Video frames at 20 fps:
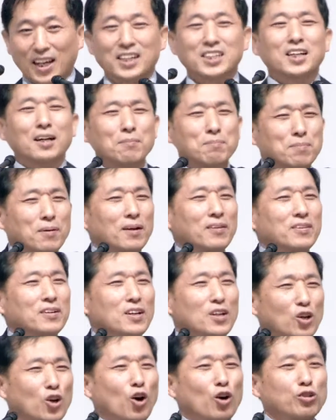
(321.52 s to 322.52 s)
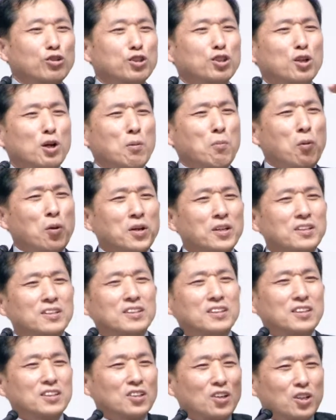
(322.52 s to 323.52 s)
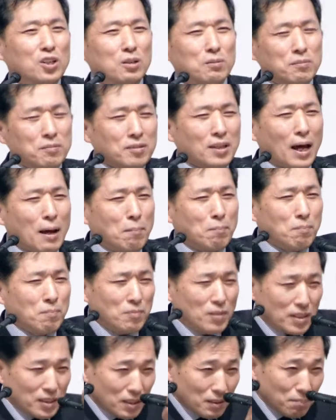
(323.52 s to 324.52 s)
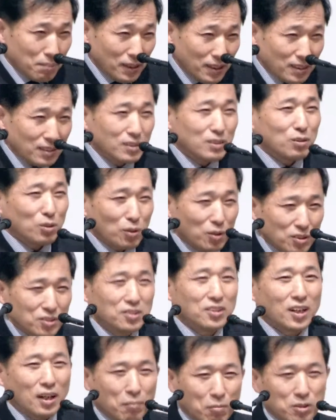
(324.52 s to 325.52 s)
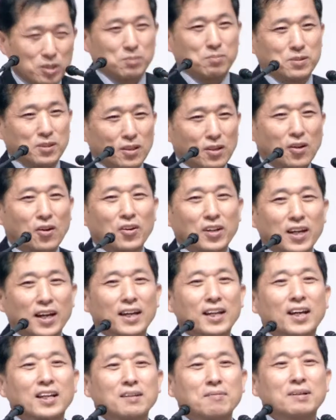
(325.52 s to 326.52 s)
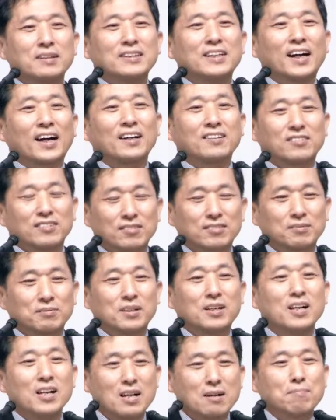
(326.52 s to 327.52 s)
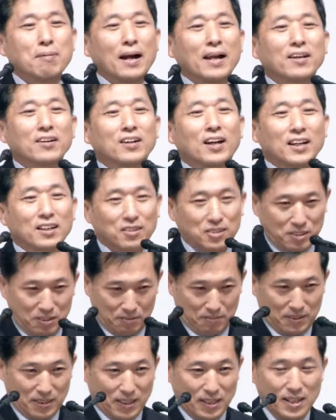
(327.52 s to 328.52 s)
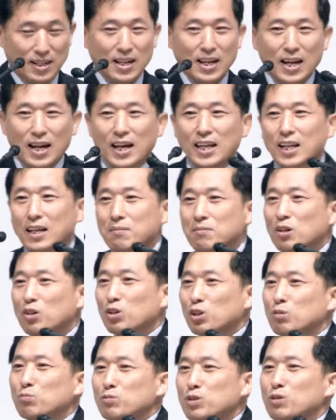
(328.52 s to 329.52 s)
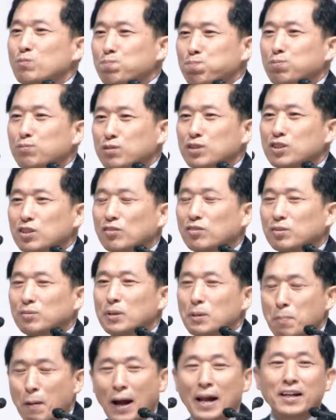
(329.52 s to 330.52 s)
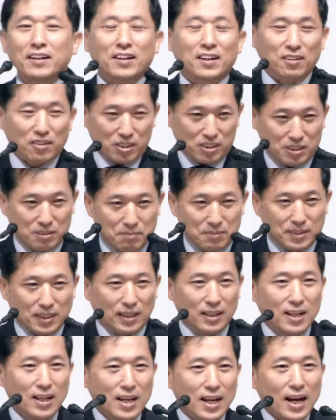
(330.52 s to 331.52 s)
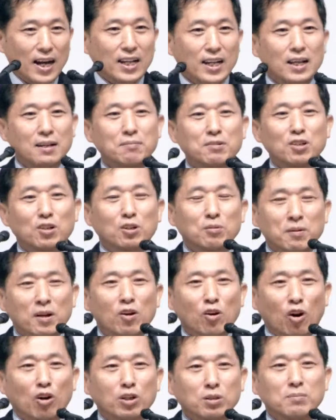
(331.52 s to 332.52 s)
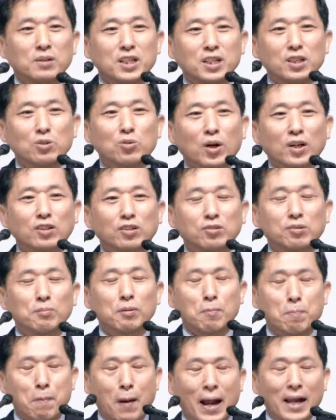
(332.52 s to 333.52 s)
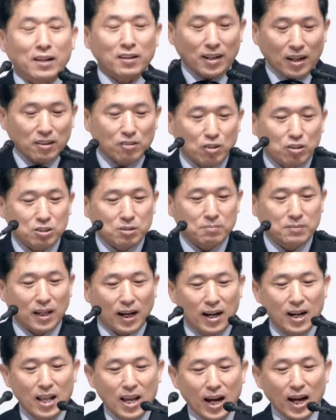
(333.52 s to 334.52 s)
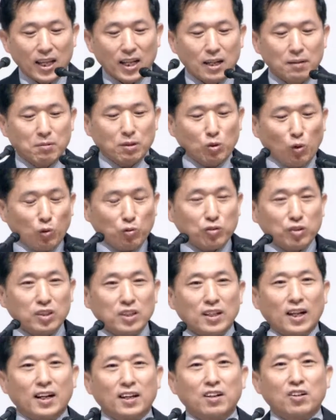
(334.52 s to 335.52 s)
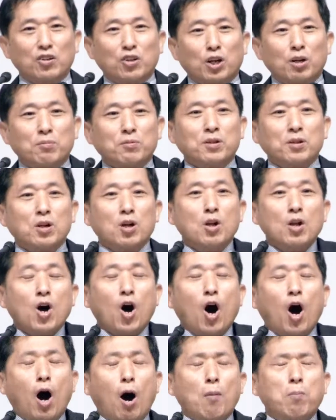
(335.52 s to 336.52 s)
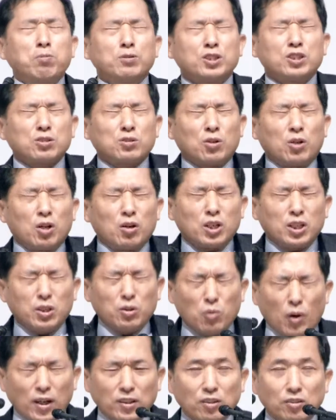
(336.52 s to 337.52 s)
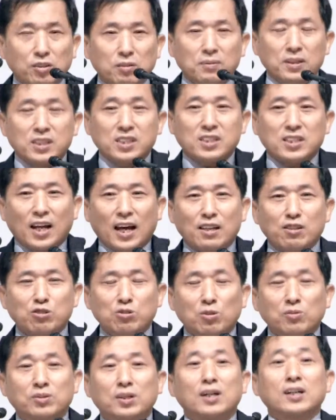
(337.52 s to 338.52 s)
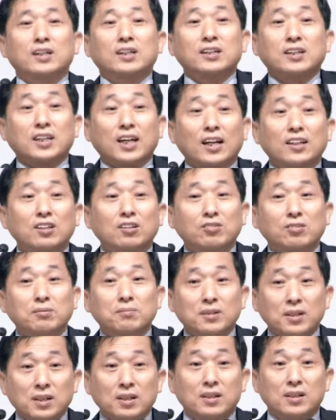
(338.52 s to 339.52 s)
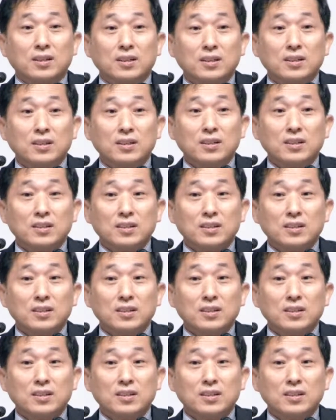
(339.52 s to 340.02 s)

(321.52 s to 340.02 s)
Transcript: 다시 한번 겉으로 보이는 그 여러분 삶 그 밑으로 들어가 보십시오. 거기 에 하나님의 은혜가 있었음을 발견할 것입니다. 하나님이 여러분들 붙드셨음을 발견할 것입니다. 하나님이 여러분의 걸음을 인도하셨음을 발견할 것입니다. 하나님이 독수리 날개 여러분을 업으시고 인도하셨음을 지난 한 주간 동안 그렇게 하셨음을